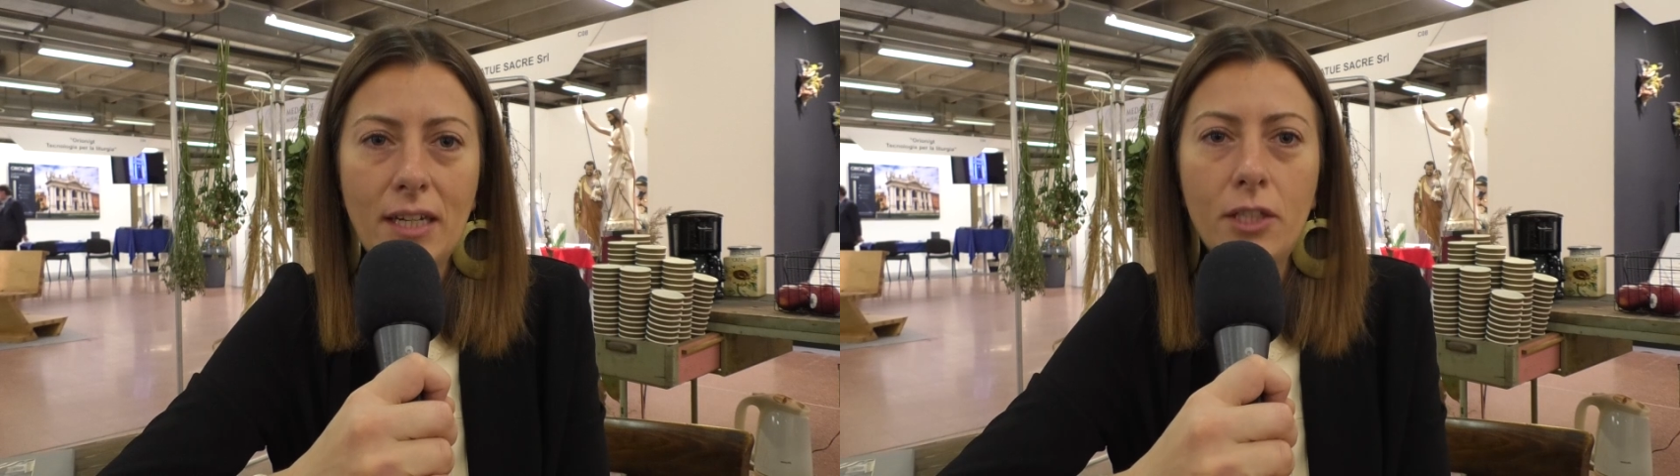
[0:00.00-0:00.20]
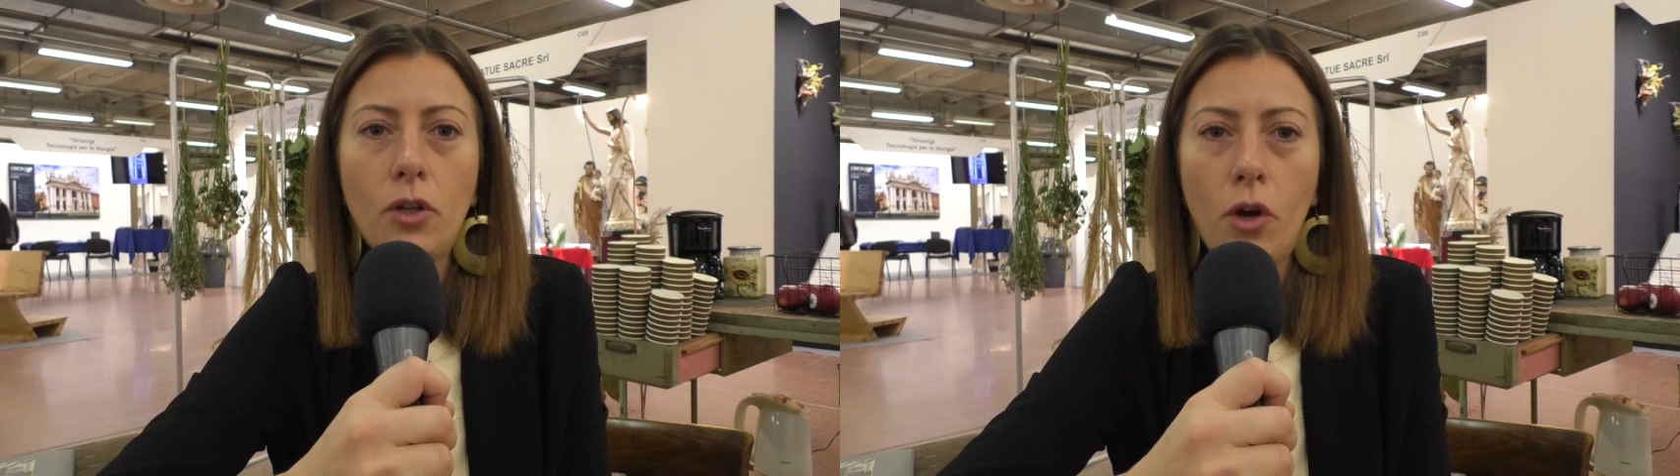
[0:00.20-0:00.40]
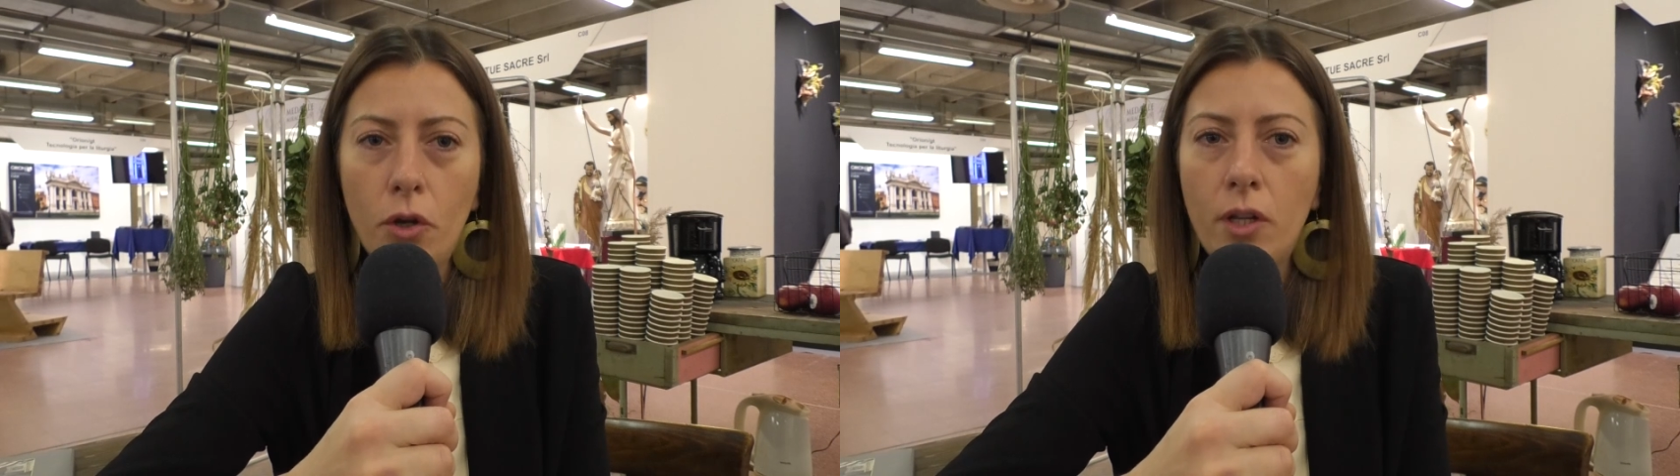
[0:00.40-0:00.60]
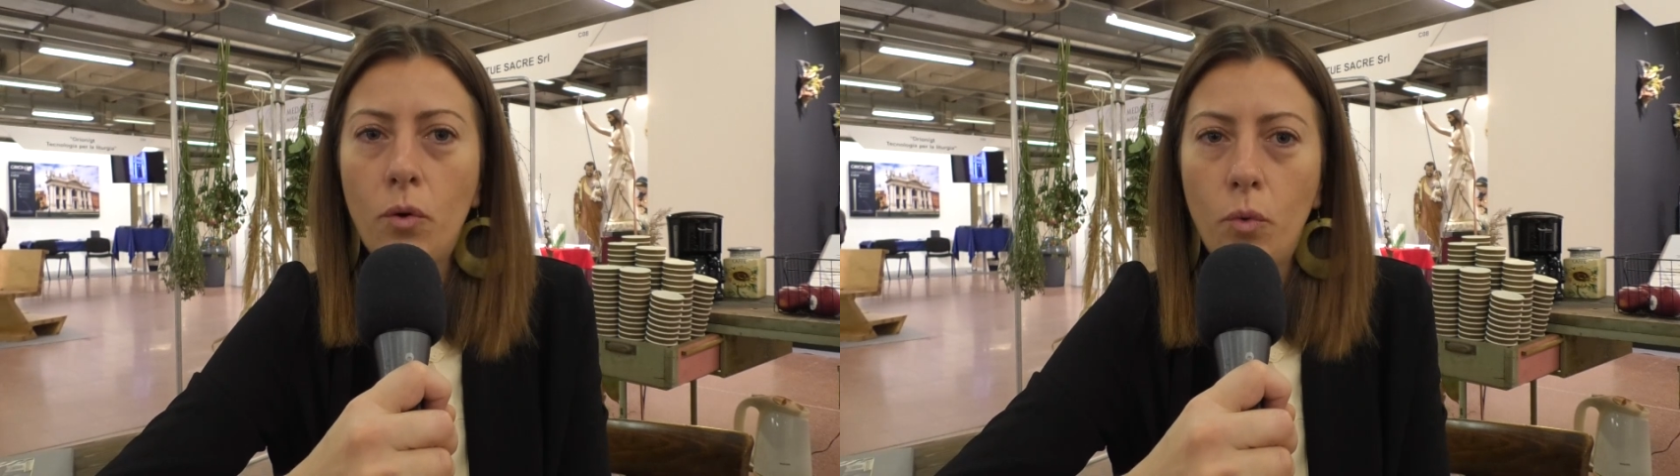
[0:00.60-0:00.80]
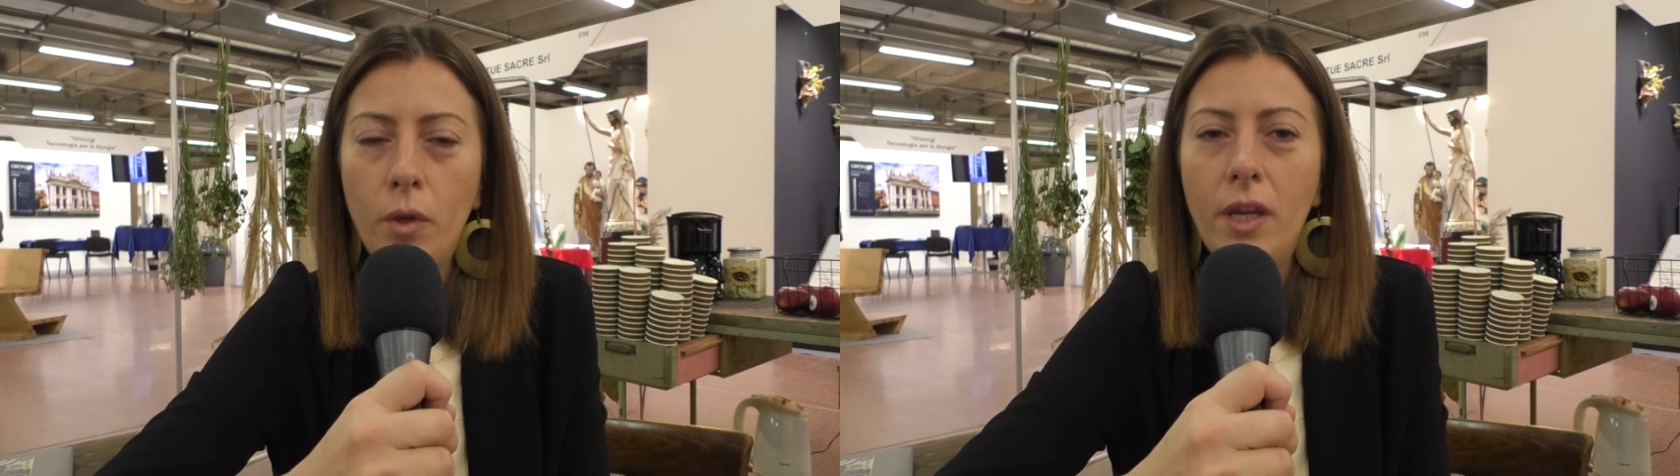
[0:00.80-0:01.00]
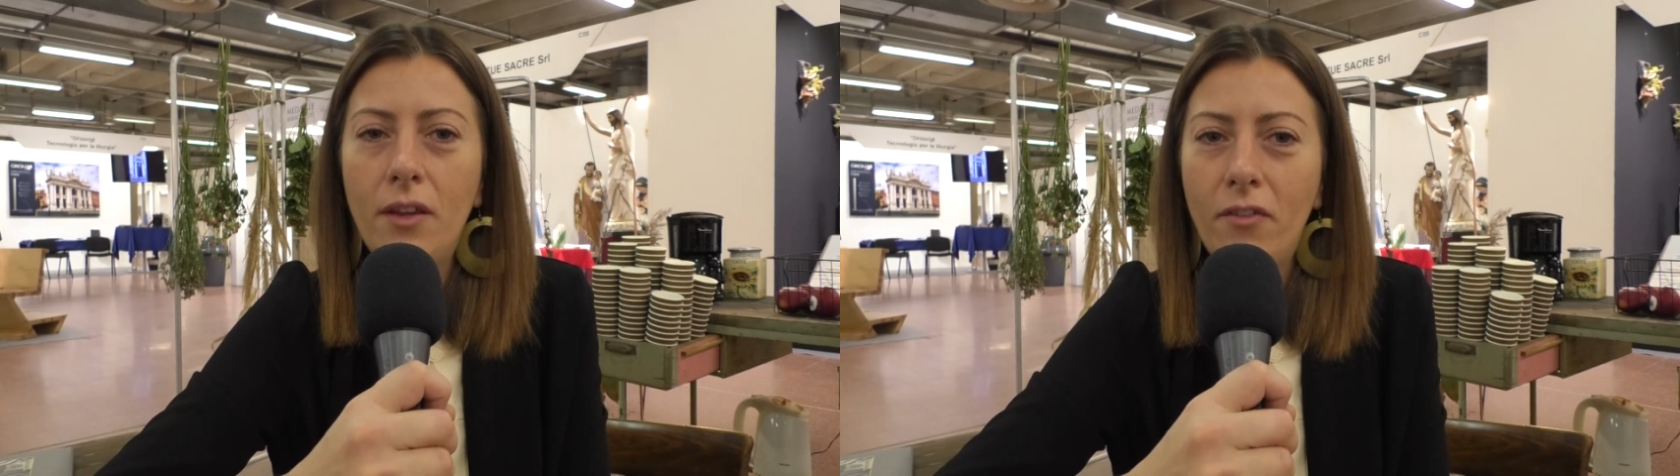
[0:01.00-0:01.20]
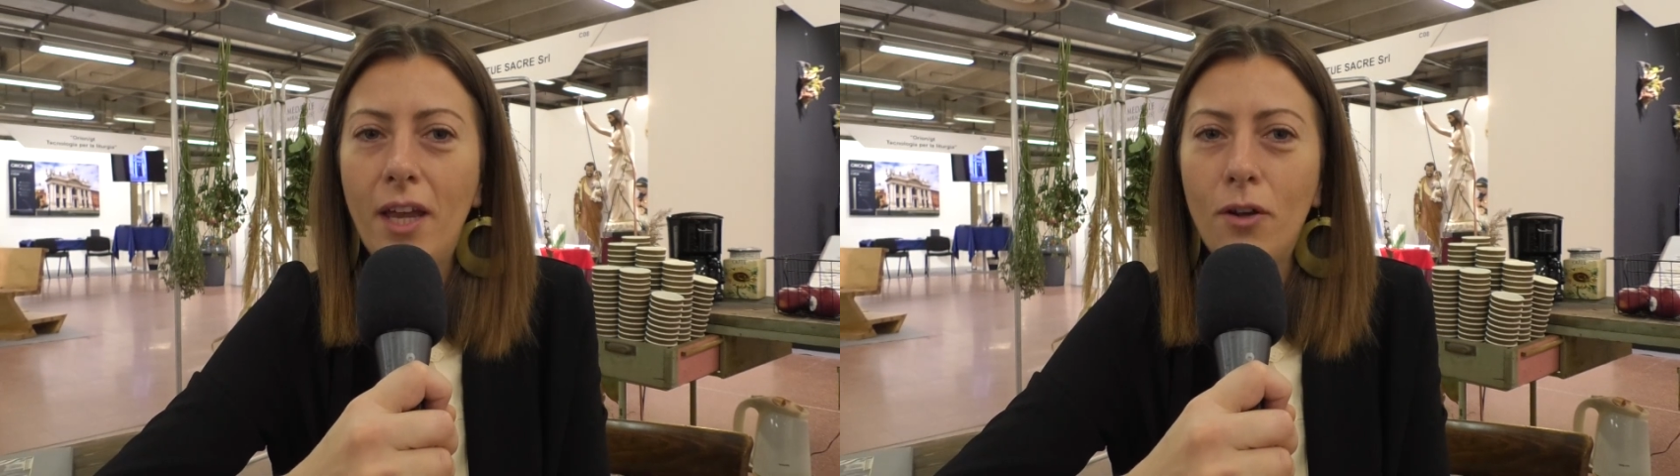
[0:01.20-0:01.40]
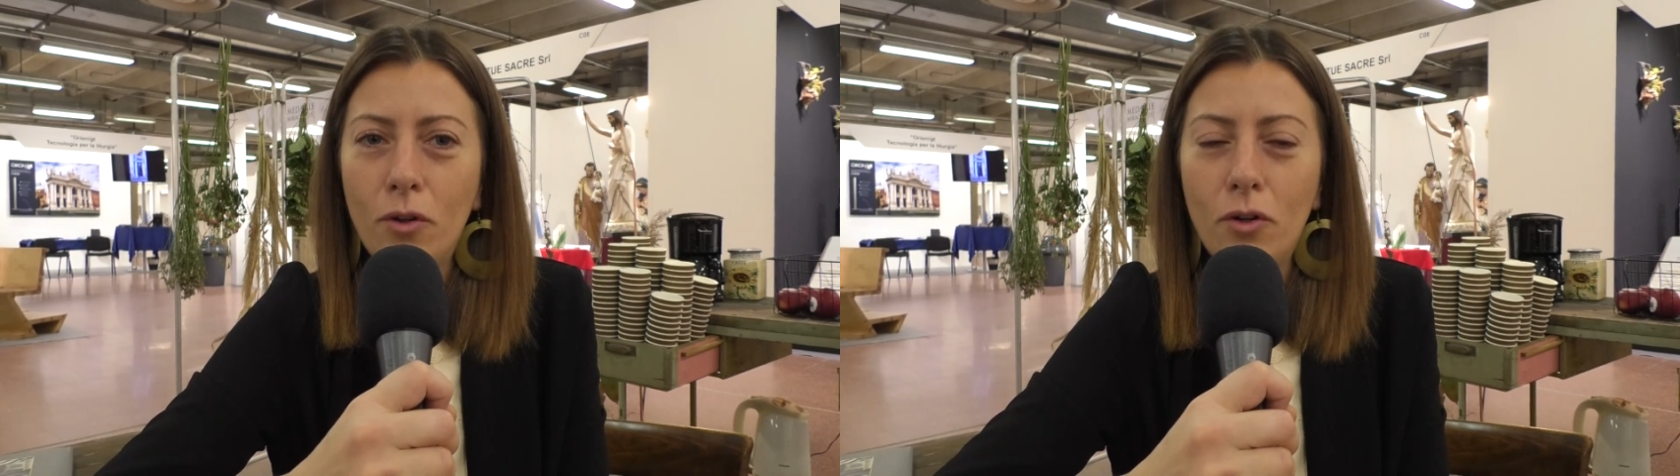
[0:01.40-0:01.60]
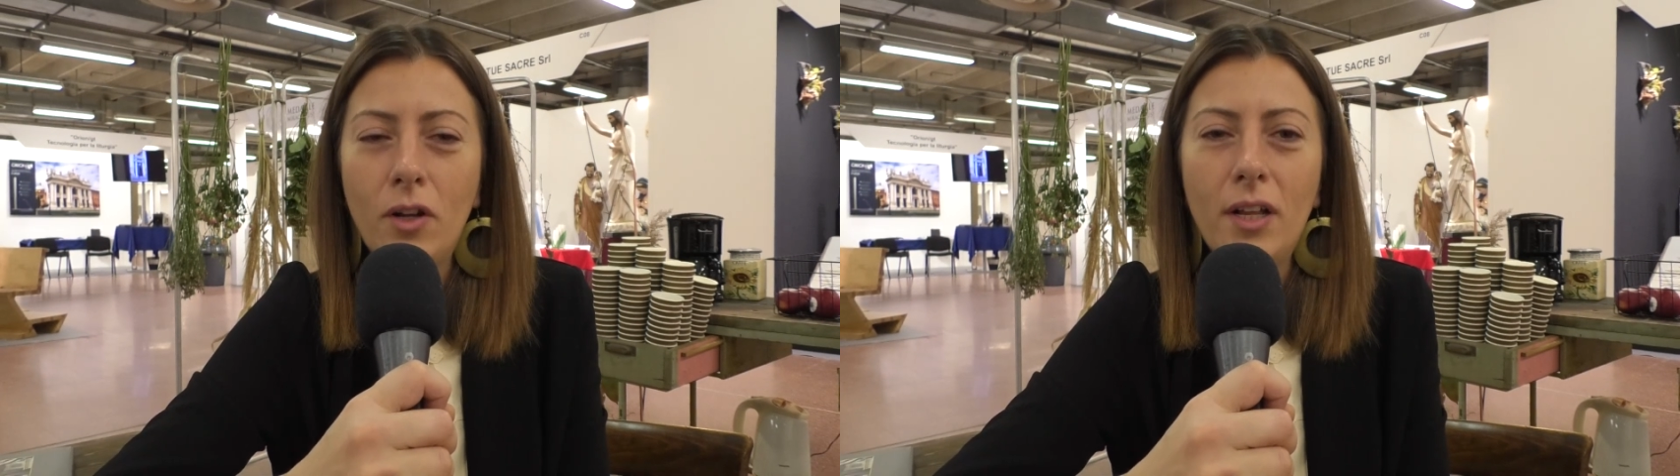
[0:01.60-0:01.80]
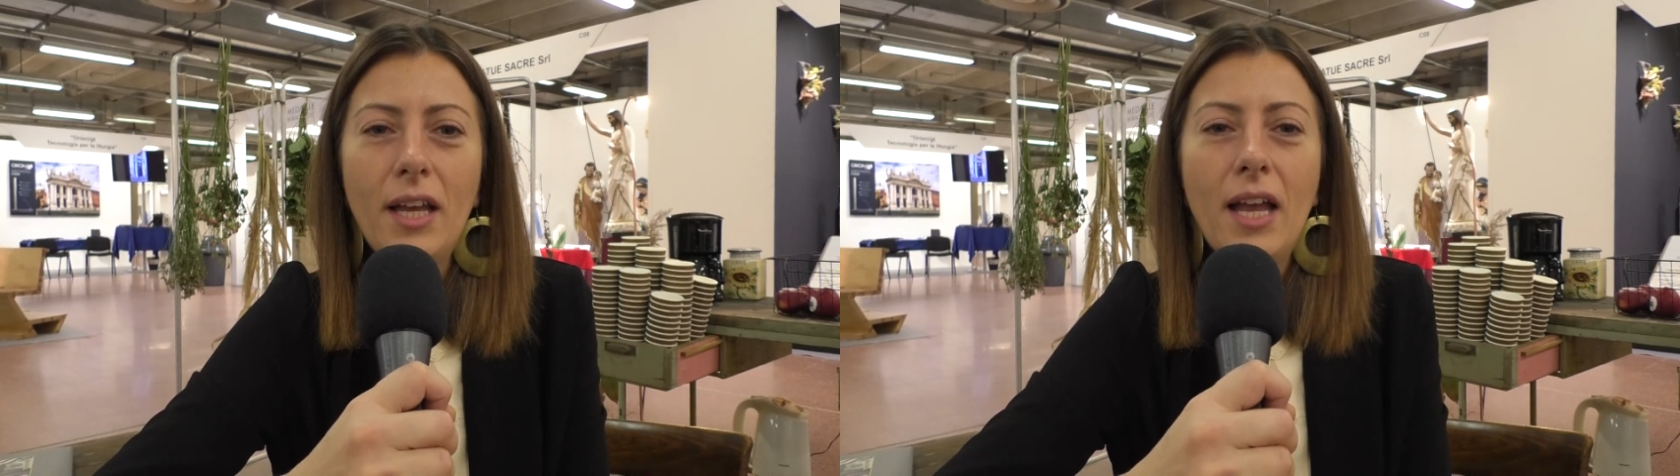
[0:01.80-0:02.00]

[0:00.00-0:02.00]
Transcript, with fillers: territorio da cui vengono.